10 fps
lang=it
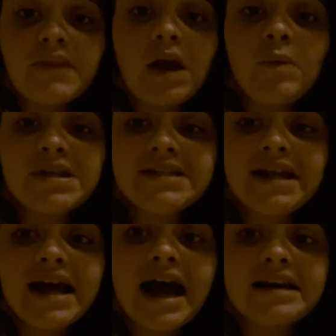a
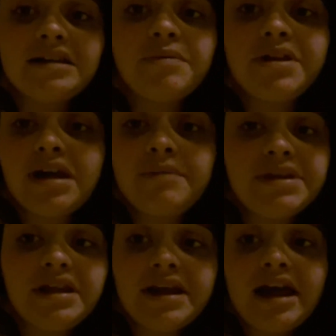questa card
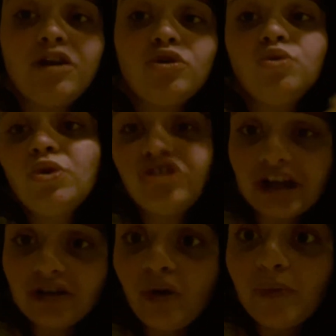praticamente regalano
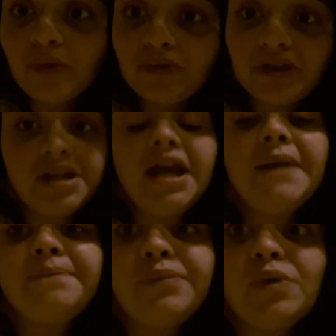200 punti
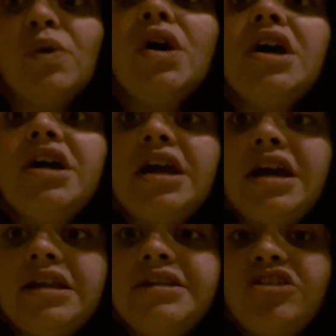e più
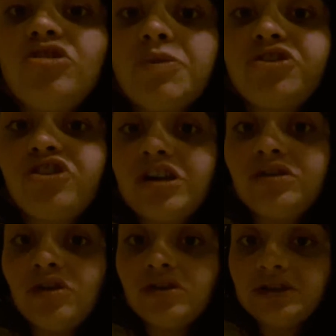eh,
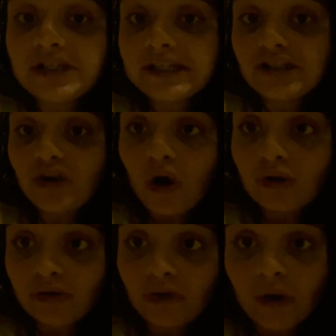10% di
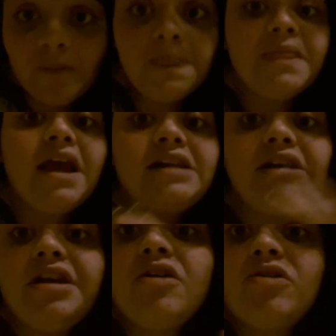sconto ed
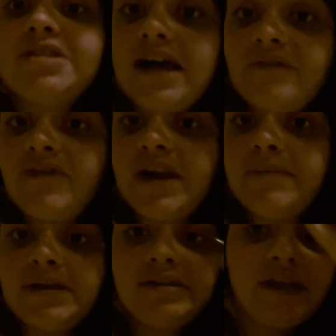è una cosa
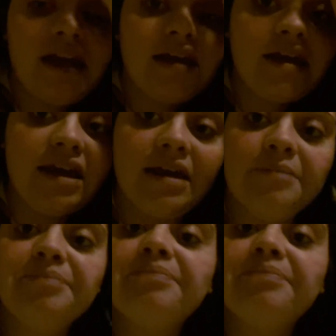veramente eh,